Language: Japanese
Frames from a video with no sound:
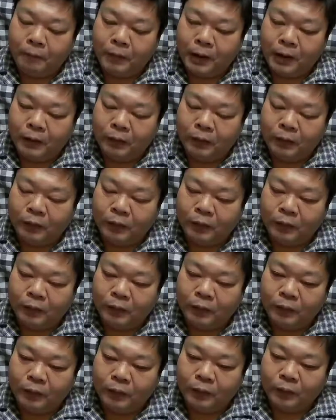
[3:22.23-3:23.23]
あ
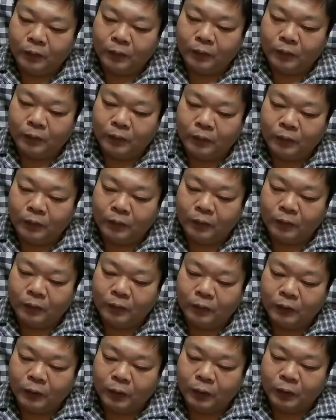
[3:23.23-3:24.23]

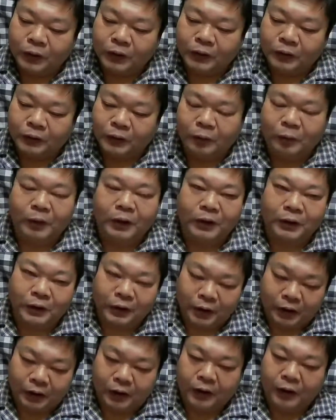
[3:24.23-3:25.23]
のー、送信すればで
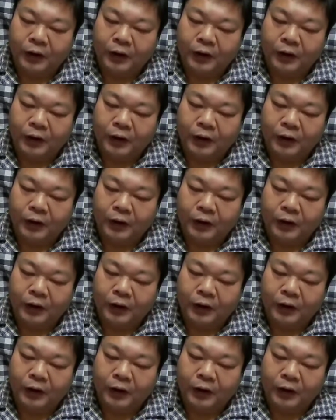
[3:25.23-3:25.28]
すね